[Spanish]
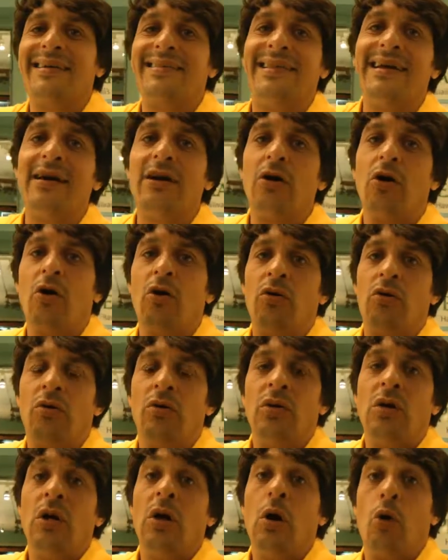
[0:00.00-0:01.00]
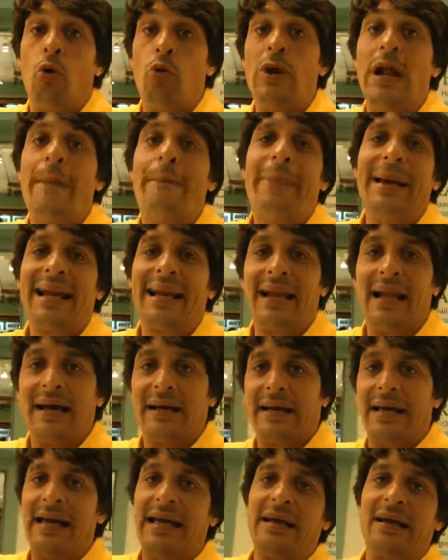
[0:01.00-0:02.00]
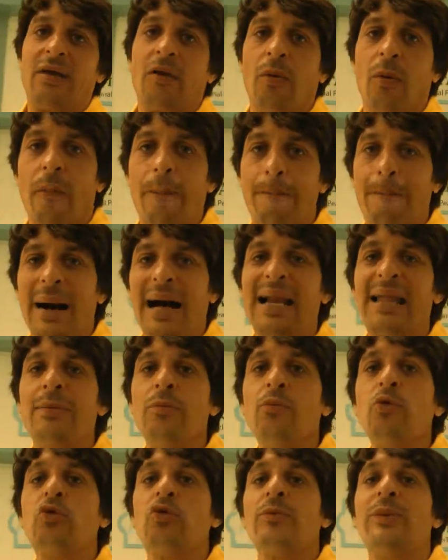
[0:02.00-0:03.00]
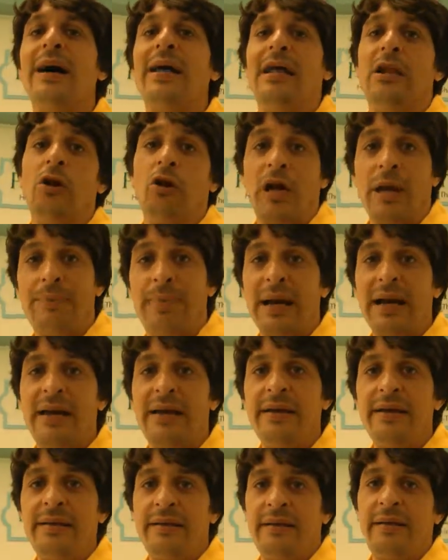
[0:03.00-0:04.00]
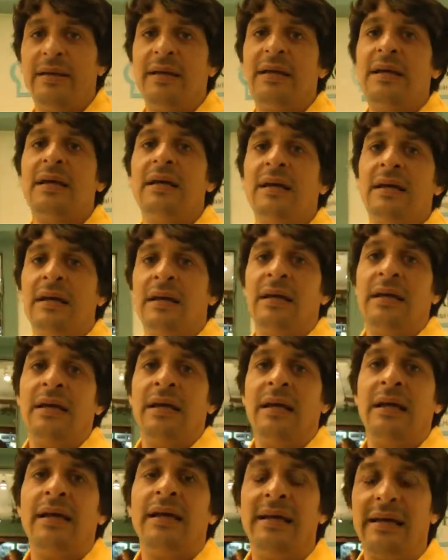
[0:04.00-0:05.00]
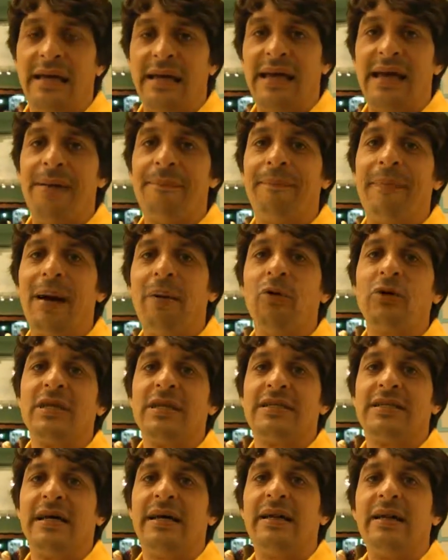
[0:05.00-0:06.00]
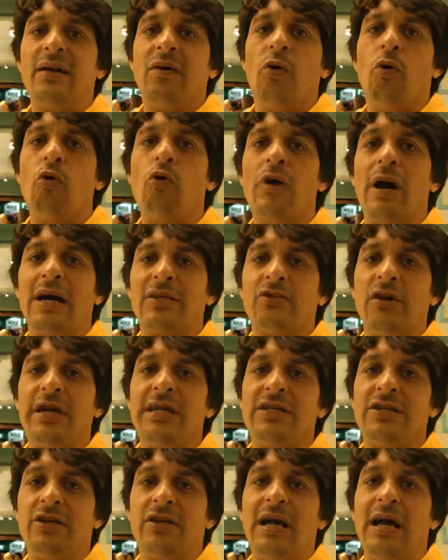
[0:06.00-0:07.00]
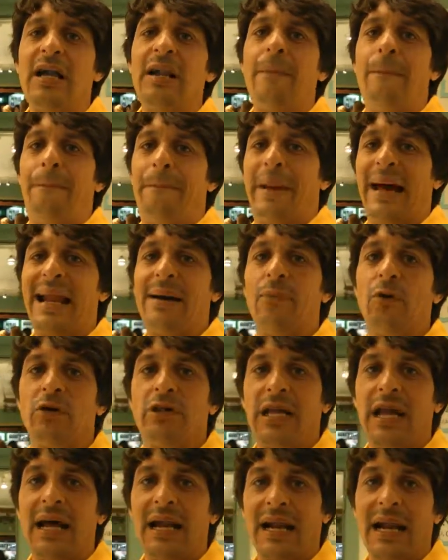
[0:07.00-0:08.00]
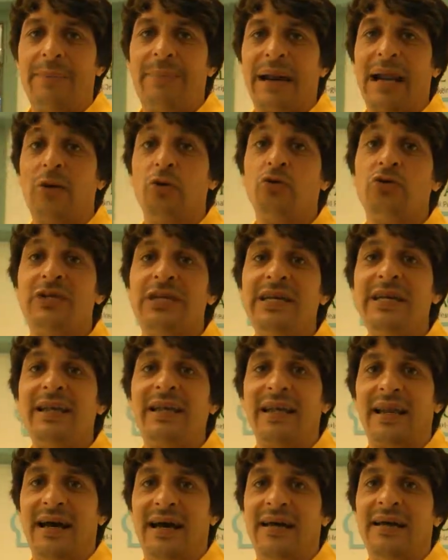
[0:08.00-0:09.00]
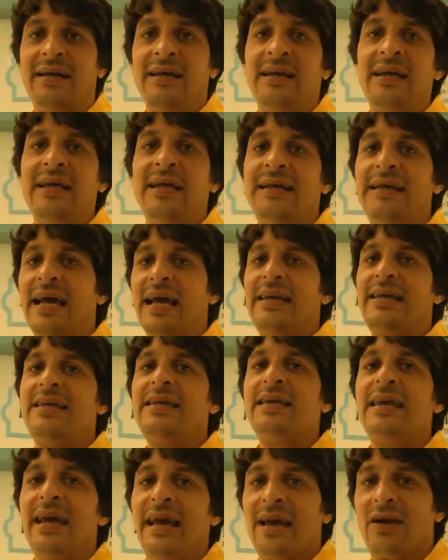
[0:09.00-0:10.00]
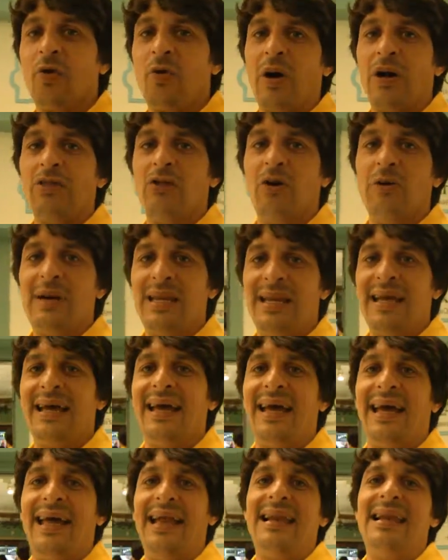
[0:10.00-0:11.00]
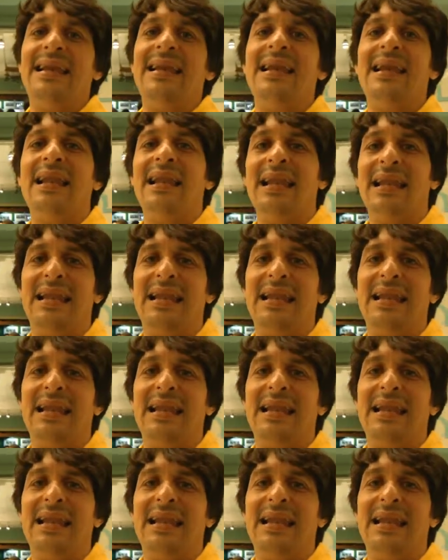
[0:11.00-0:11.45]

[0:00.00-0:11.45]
que tengo una perla que vale mucho más de lo que pagué, vamos a hacer un gasto adicional para mostrarla, para lucirla. Y ahí es cuando viene el,